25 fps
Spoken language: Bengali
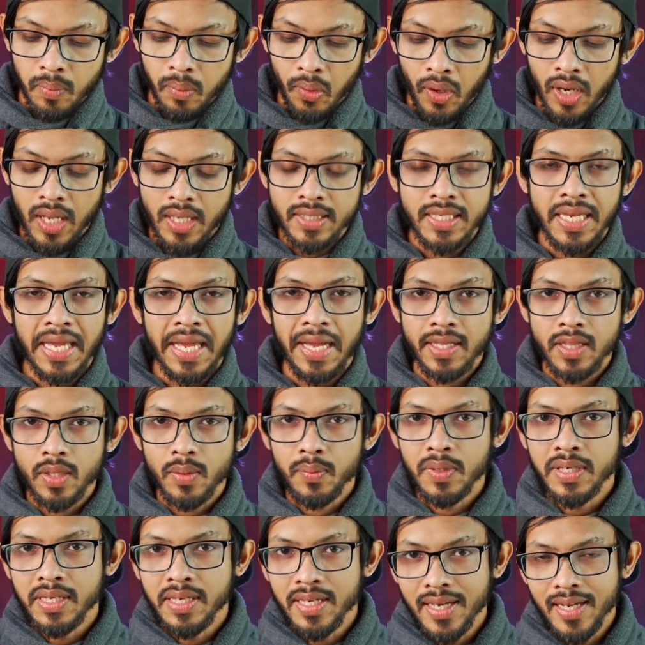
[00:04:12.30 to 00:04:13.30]
বলা যায়
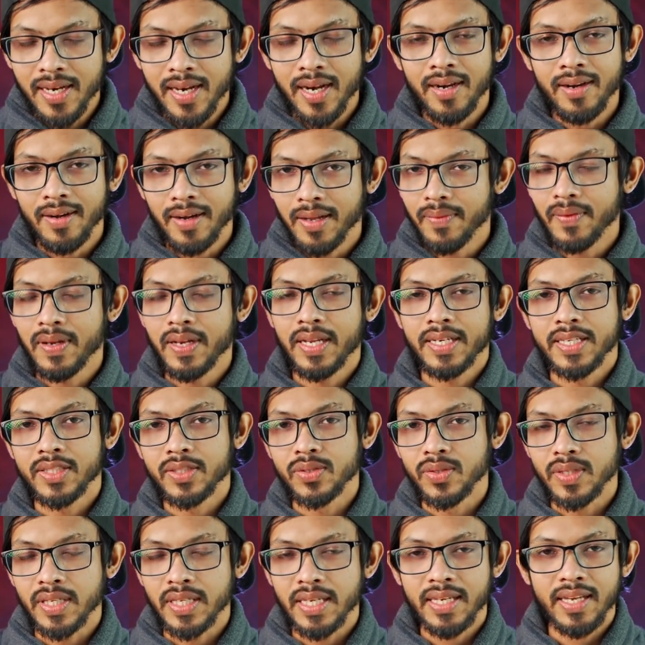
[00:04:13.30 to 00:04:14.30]
একদম কিলার লেভেলের
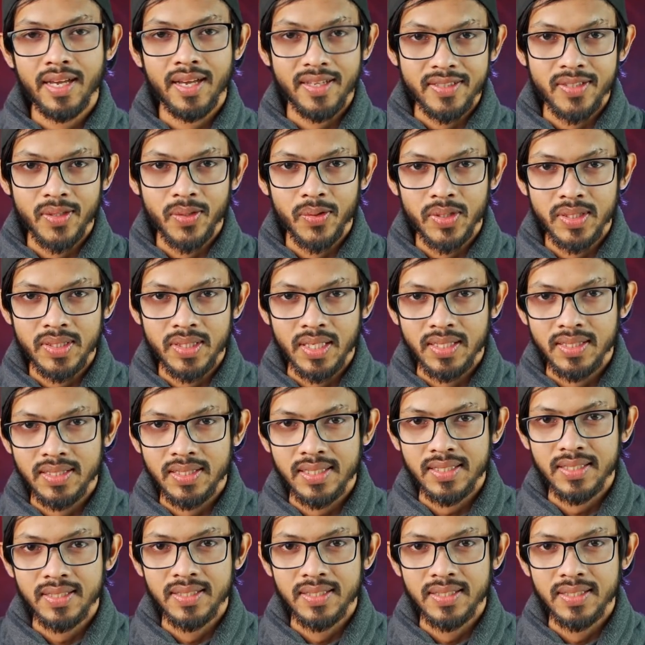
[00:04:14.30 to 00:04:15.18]
কিছু নিয়ে হাজির হতে যাচ্ছে